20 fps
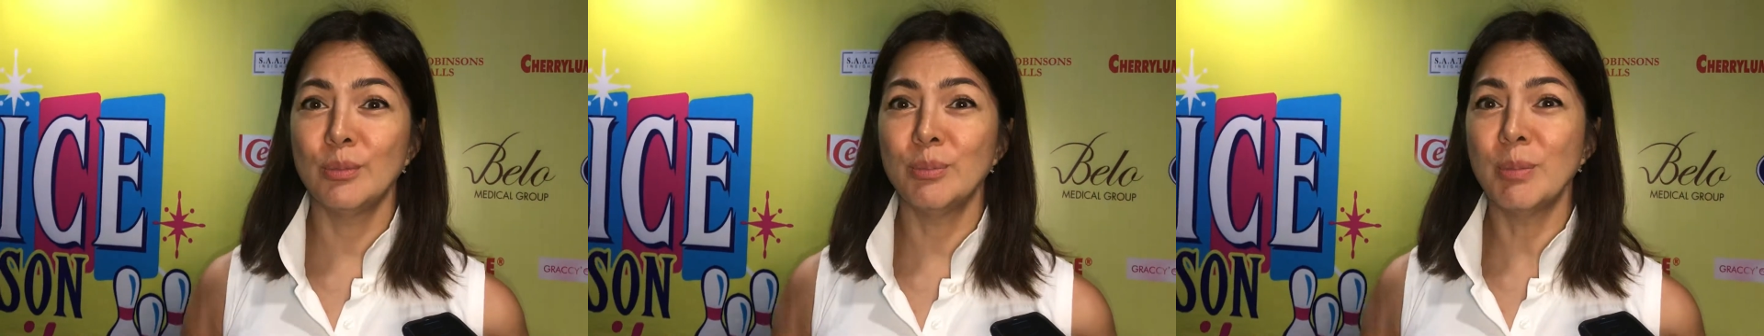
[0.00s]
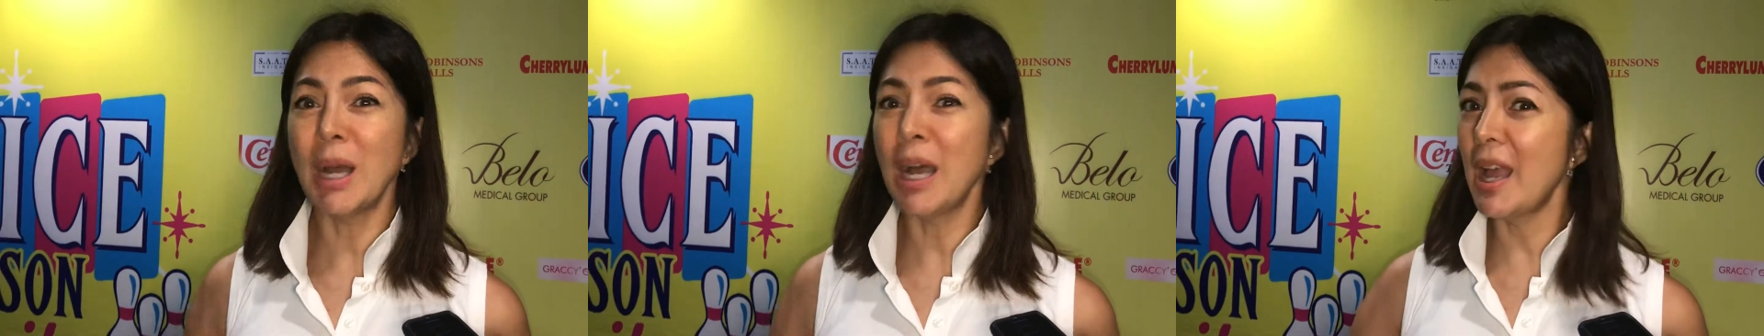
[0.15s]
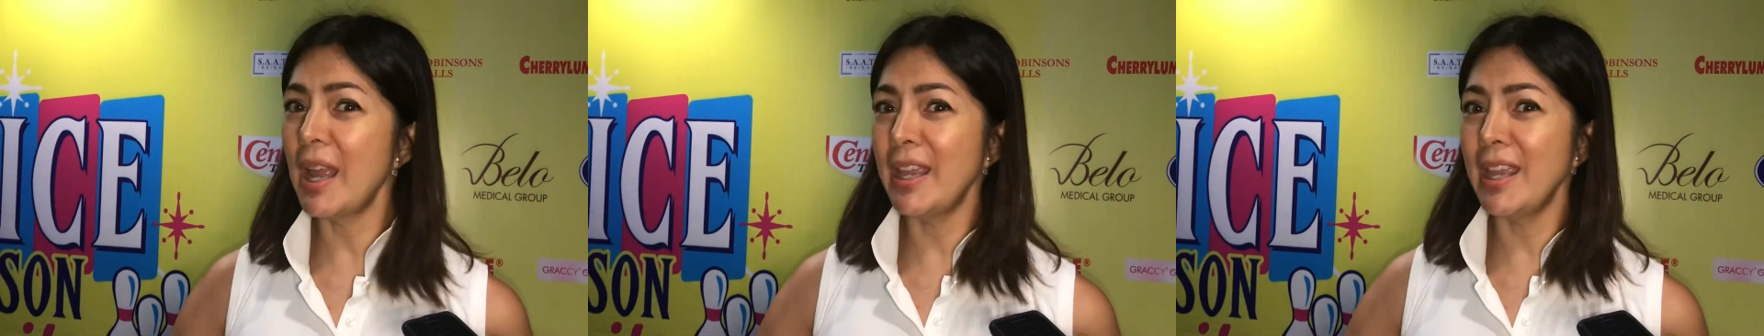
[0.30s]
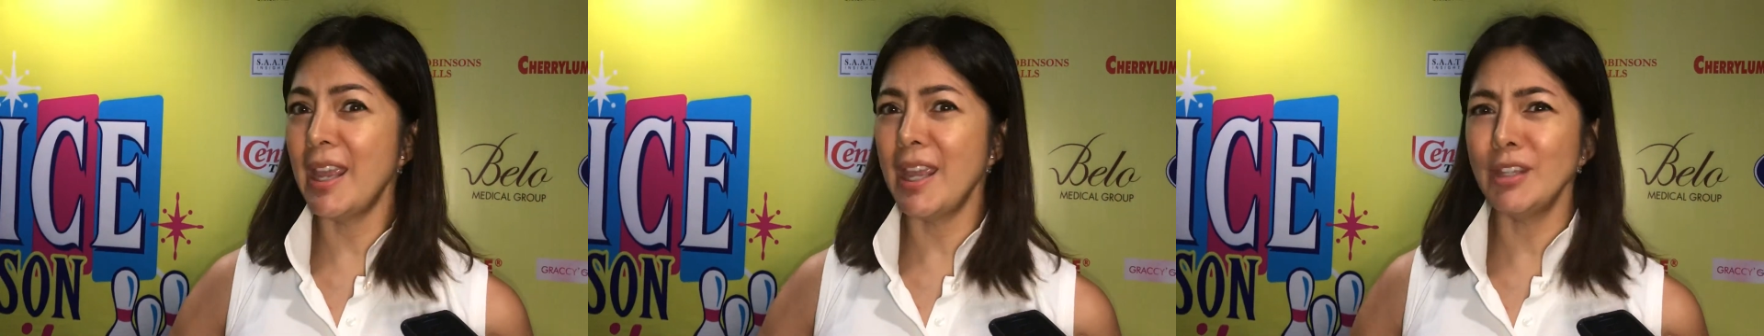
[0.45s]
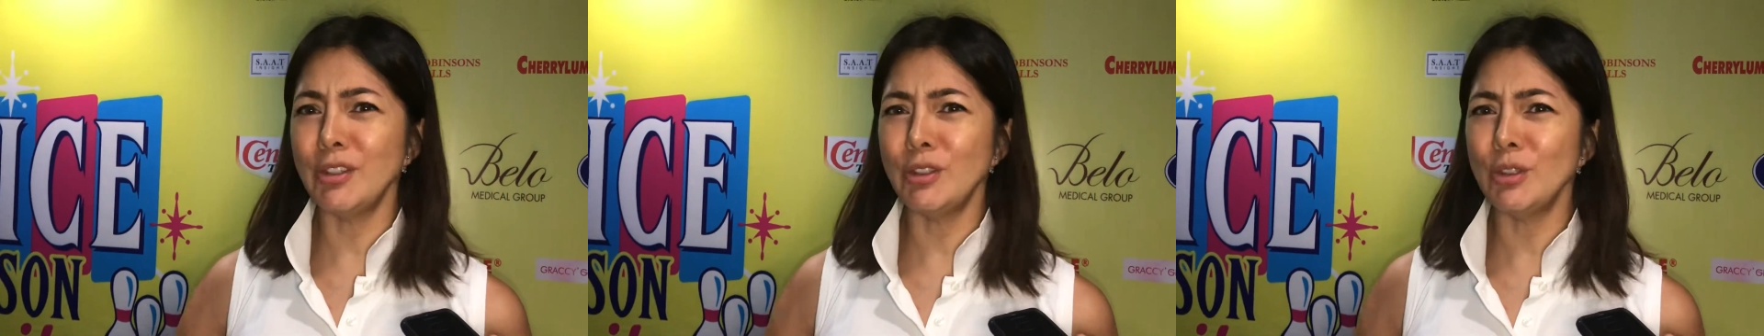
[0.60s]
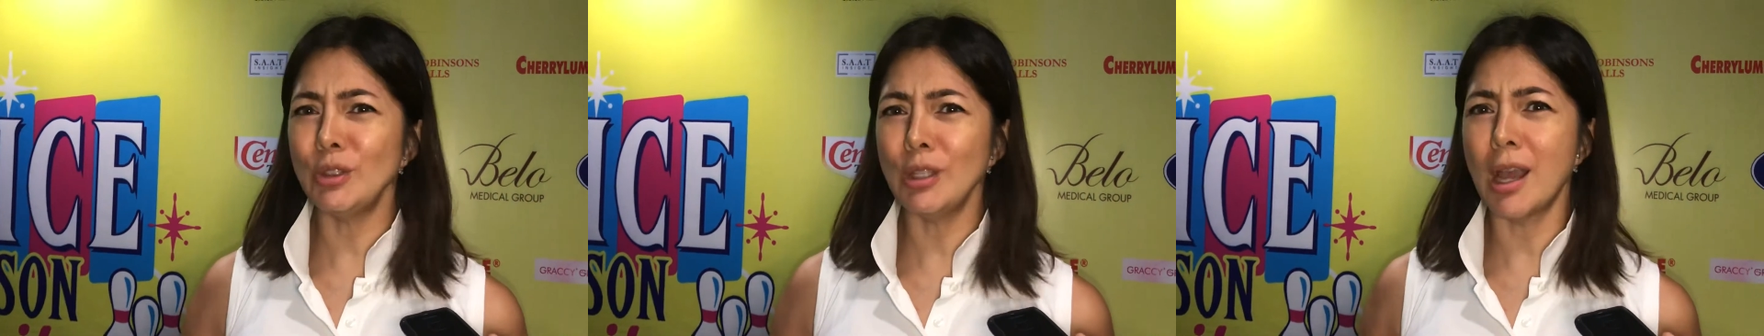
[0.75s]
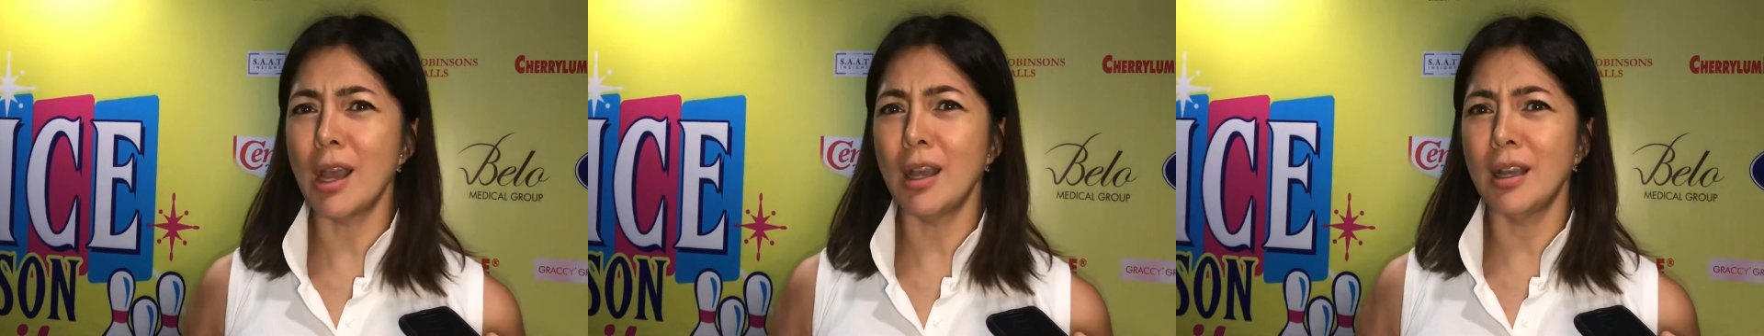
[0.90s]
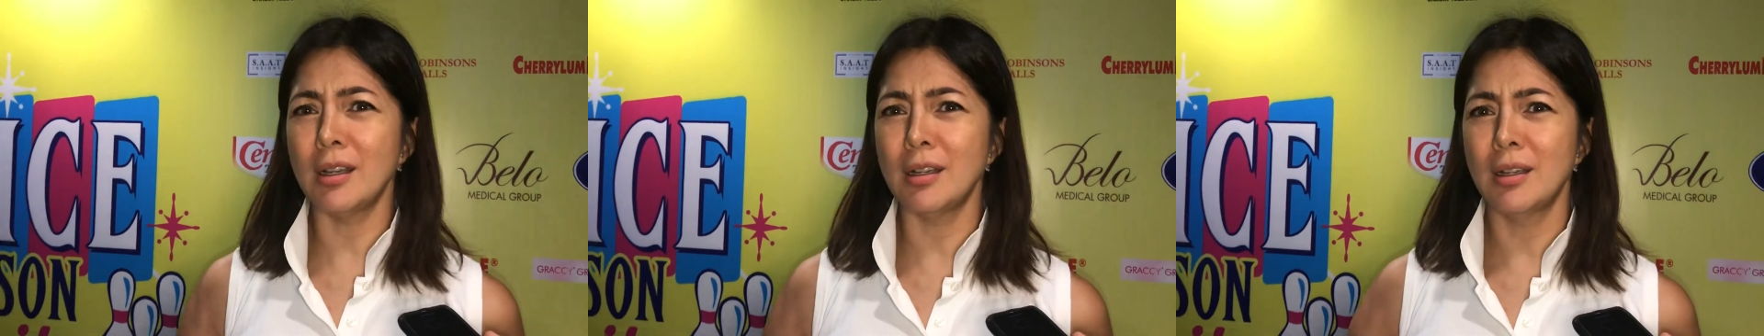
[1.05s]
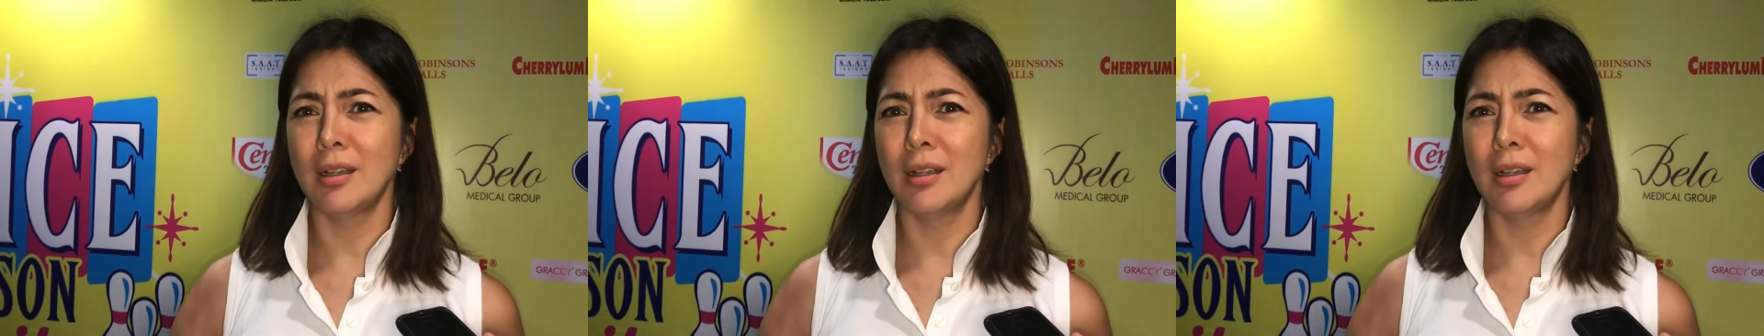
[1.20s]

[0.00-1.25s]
Mga I hate you lang.